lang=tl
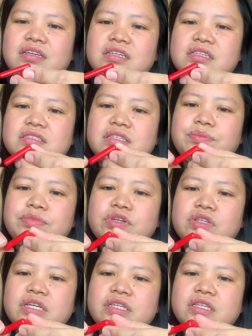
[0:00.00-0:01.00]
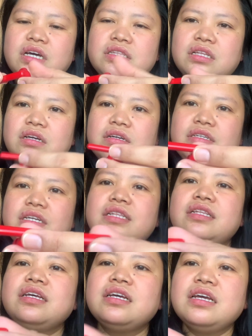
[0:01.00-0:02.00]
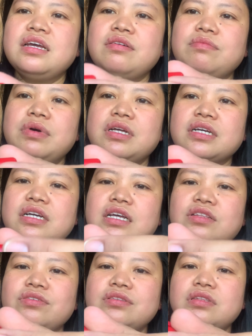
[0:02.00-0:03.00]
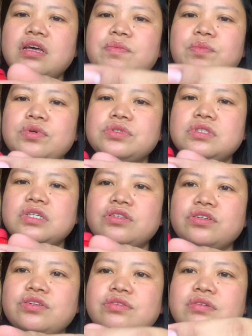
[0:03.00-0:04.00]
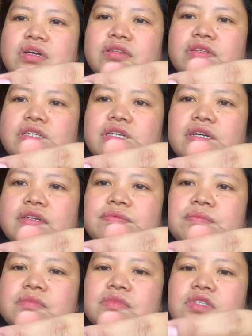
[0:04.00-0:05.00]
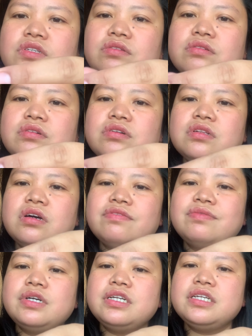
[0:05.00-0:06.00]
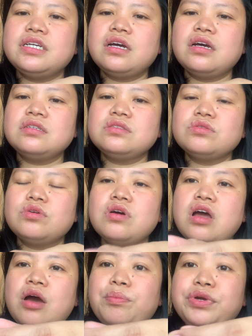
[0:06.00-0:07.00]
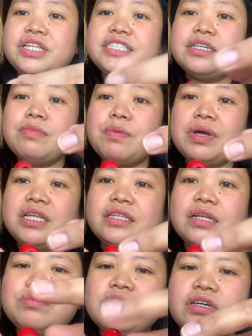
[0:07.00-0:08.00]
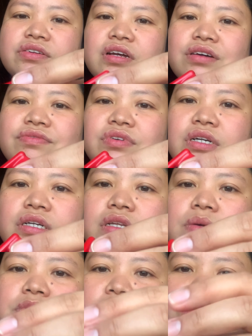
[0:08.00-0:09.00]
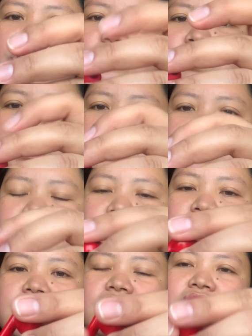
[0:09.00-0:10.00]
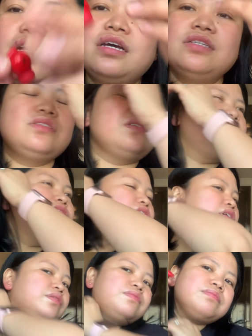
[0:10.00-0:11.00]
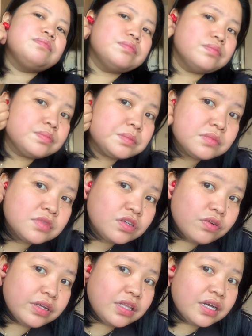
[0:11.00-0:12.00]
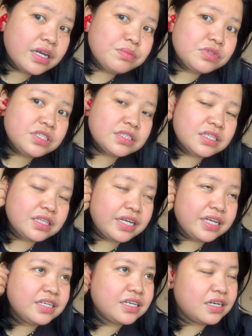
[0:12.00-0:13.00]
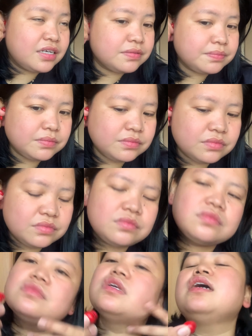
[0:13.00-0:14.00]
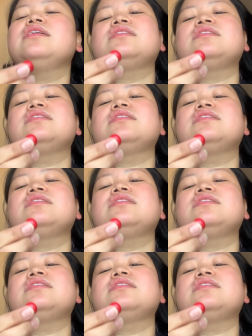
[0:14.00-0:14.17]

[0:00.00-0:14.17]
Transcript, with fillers: stimulate ata. Ayan. Parang ganun. Tapos ito yung ano niya, yung rubber niya. So pwede siya mapalitan mo ng rubber tapos ito speaker. So if you can kung ilagay mo siya sa tainga, oh,